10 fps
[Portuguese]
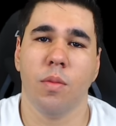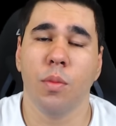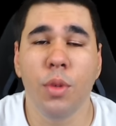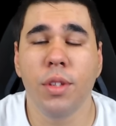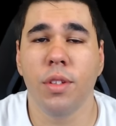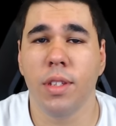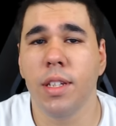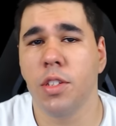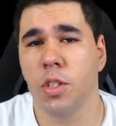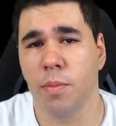muito
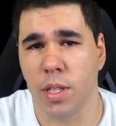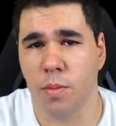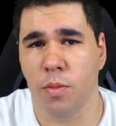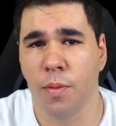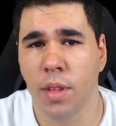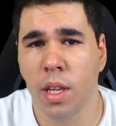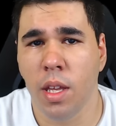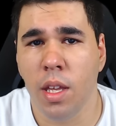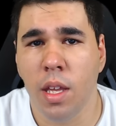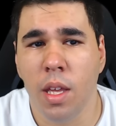triste mesmo.
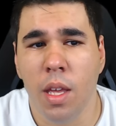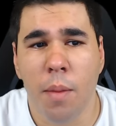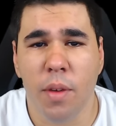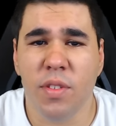Para